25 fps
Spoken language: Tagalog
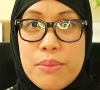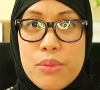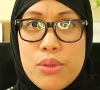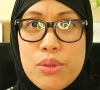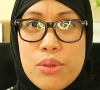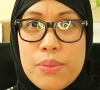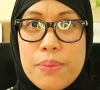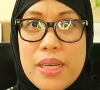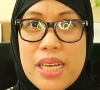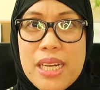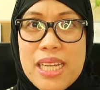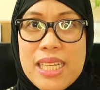
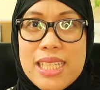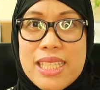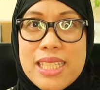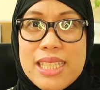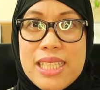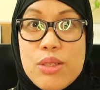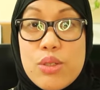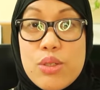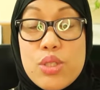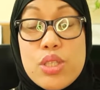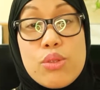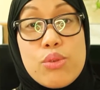mo parang
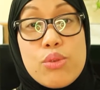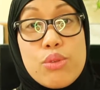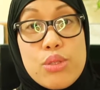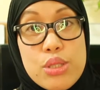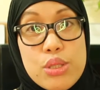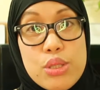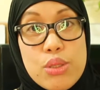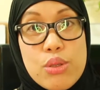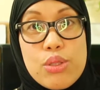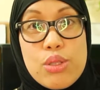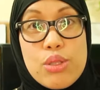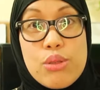hindi ko siya
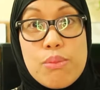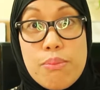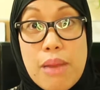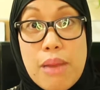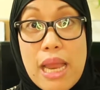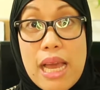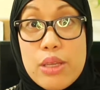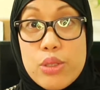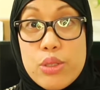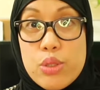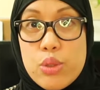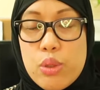gusto yung
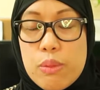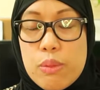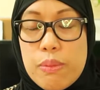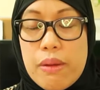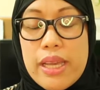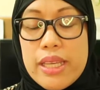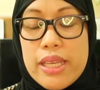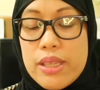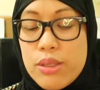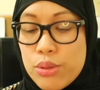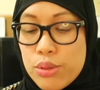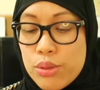black soap
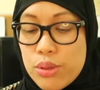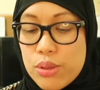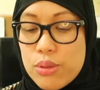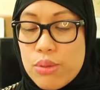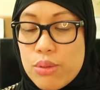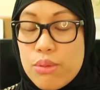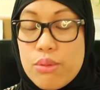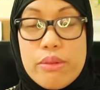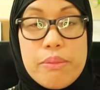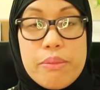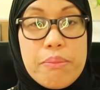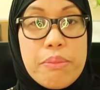I don't
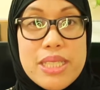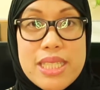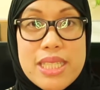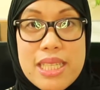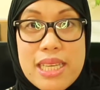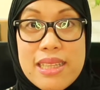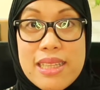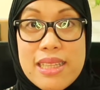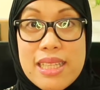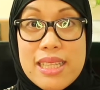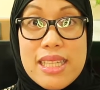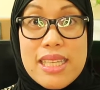know
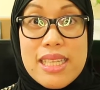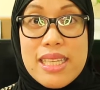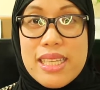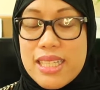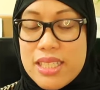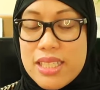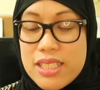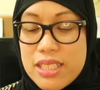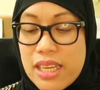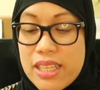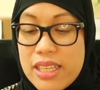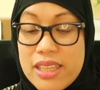basta hindi
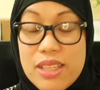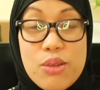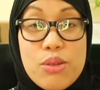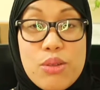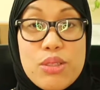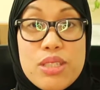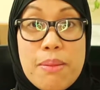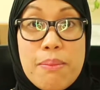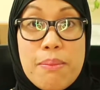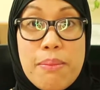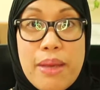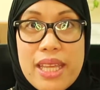talaga siya hindi
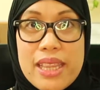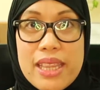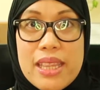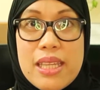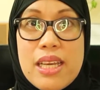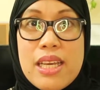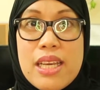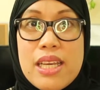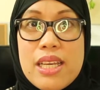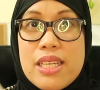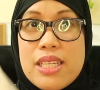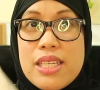ko siya bet
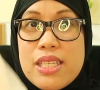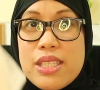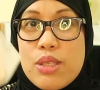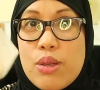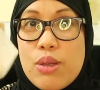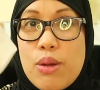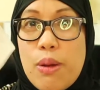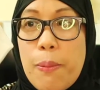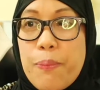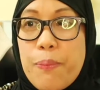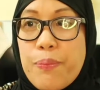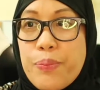
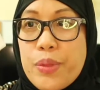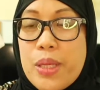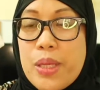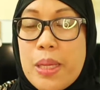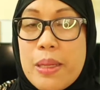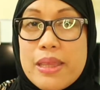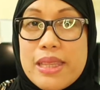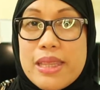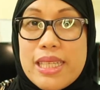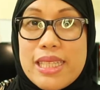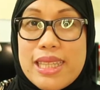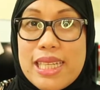so
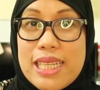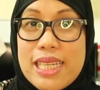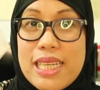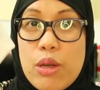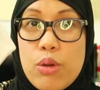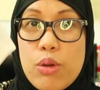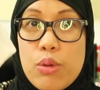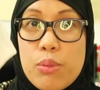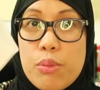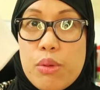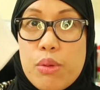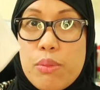nagtry
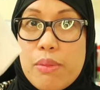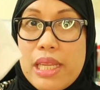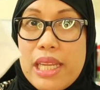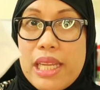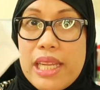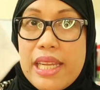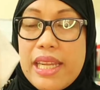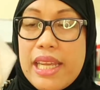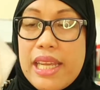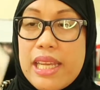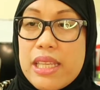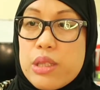akong
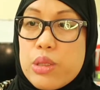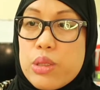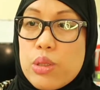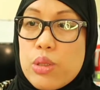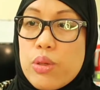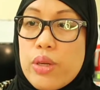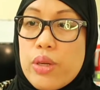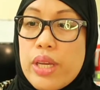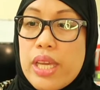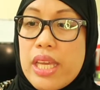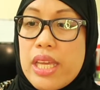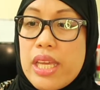bumili
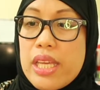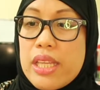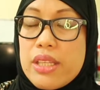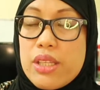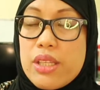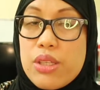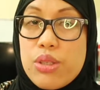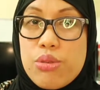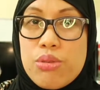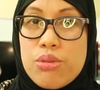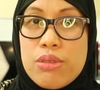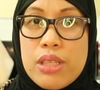nito
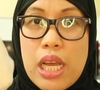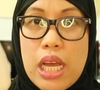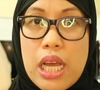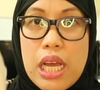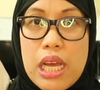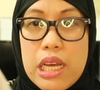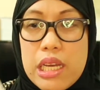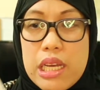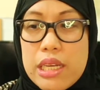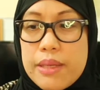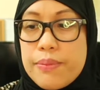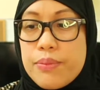and yun
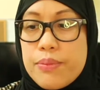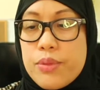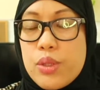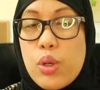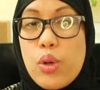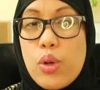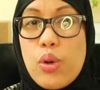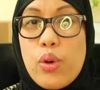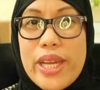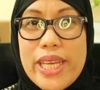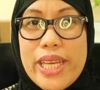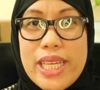nga
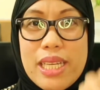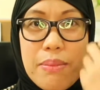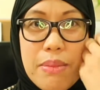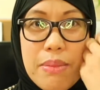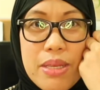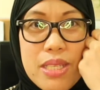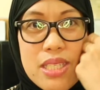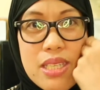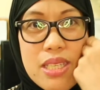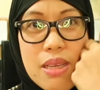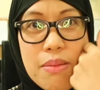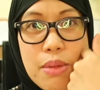okay
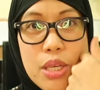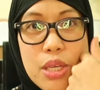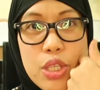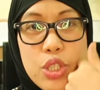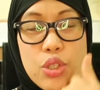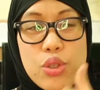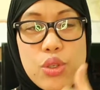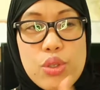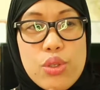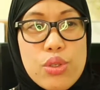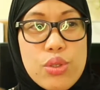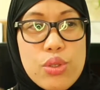naman siya
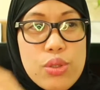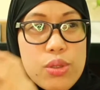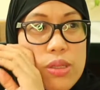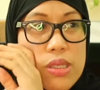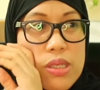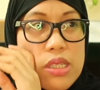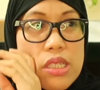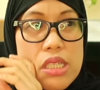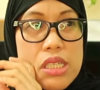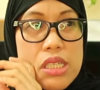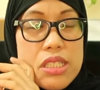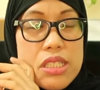medyo
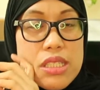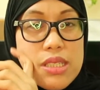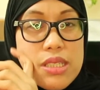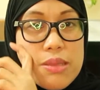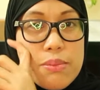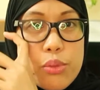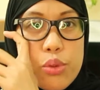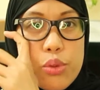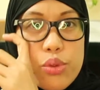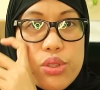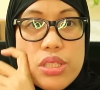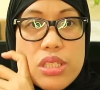
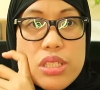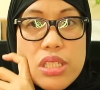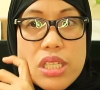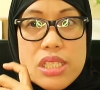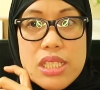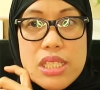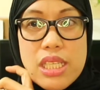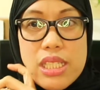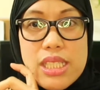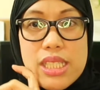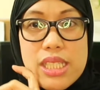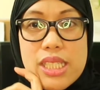smooth siya
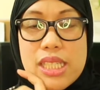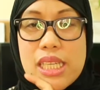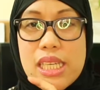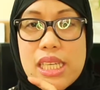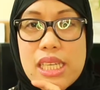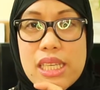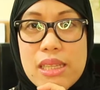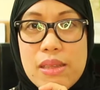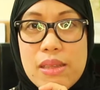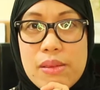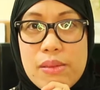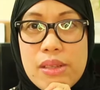sa
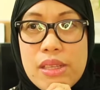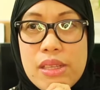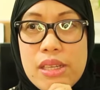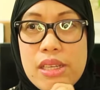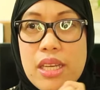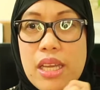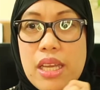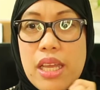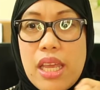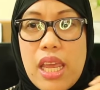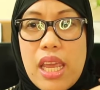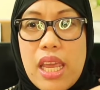skin
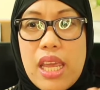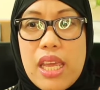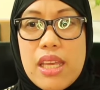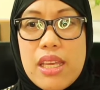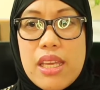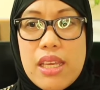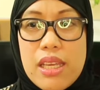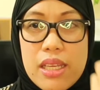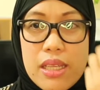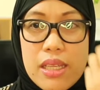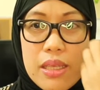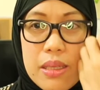
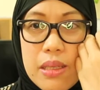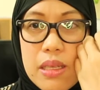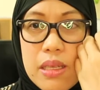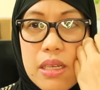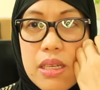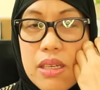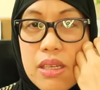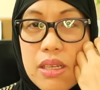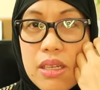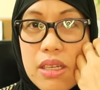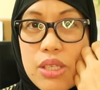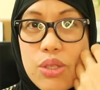and
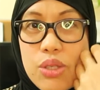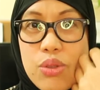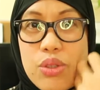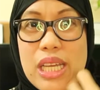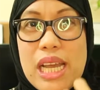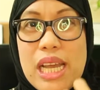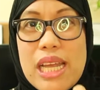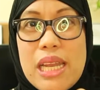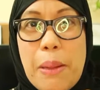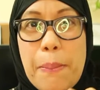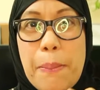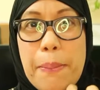yun
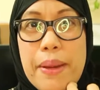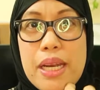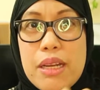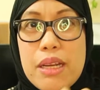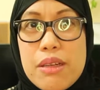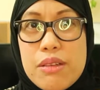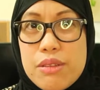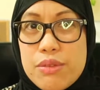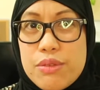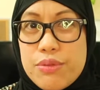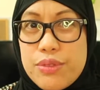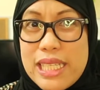nga lang
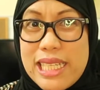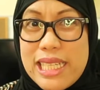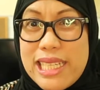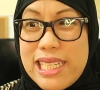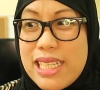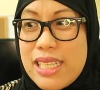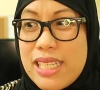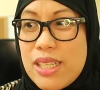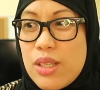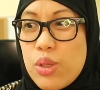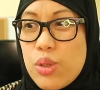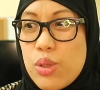parang
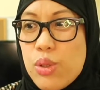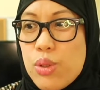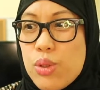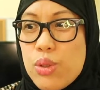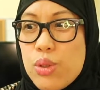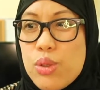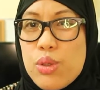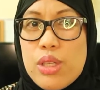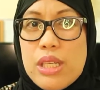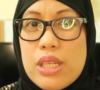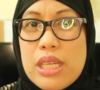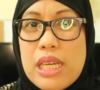feeling
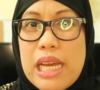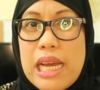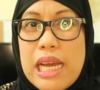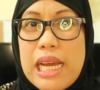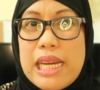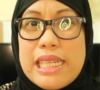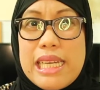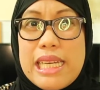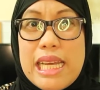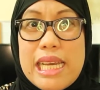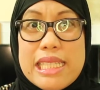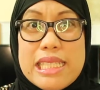ko
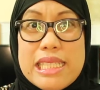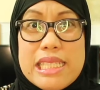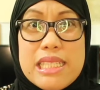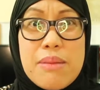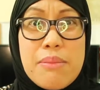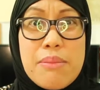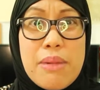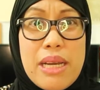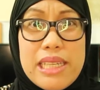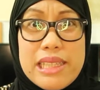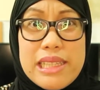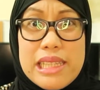ang lakas
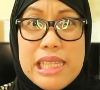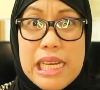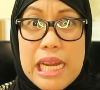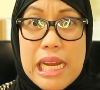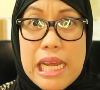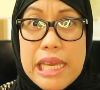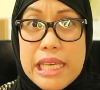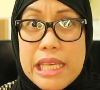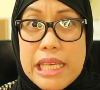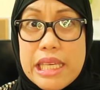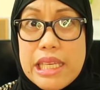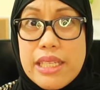niya
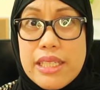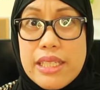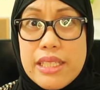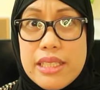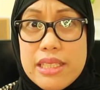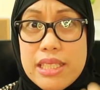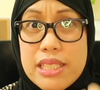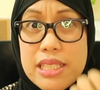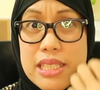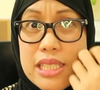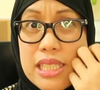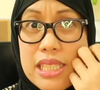makadry
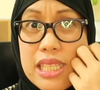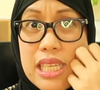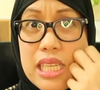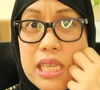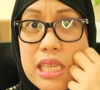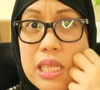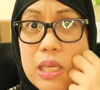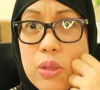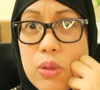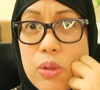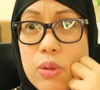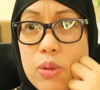sa
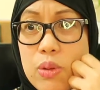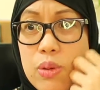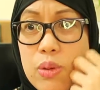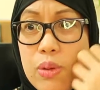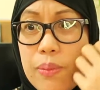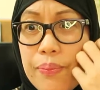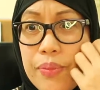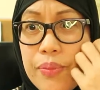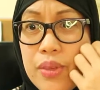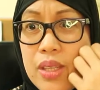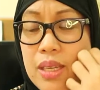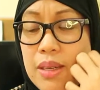skin ko
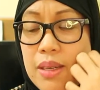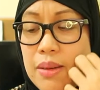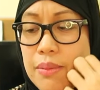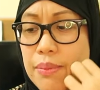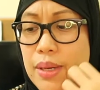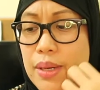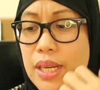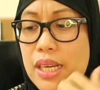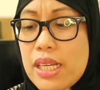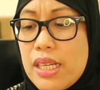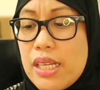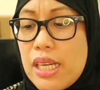
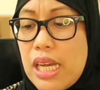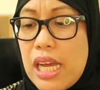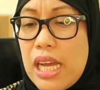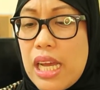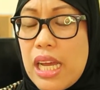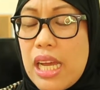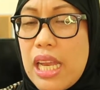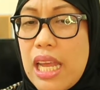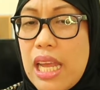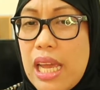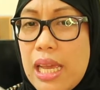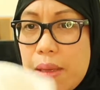parang
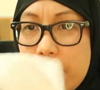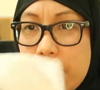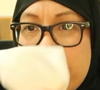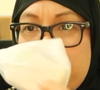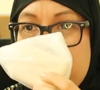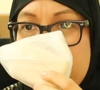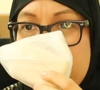akala